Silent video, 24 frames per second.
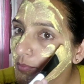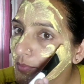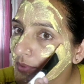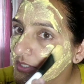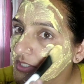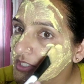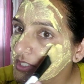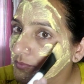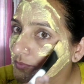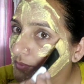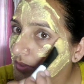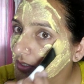पे
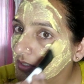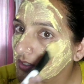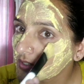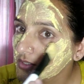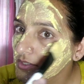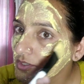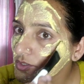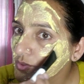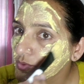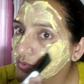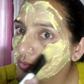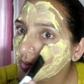जब तक
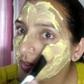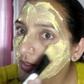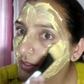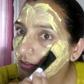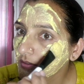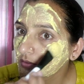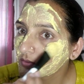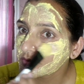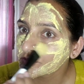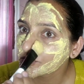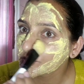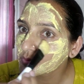ये सूख
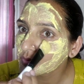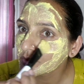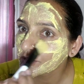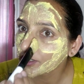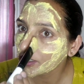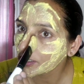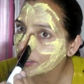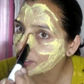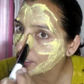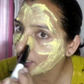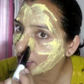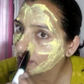सूख
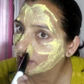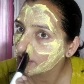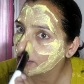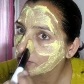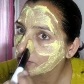ना जाए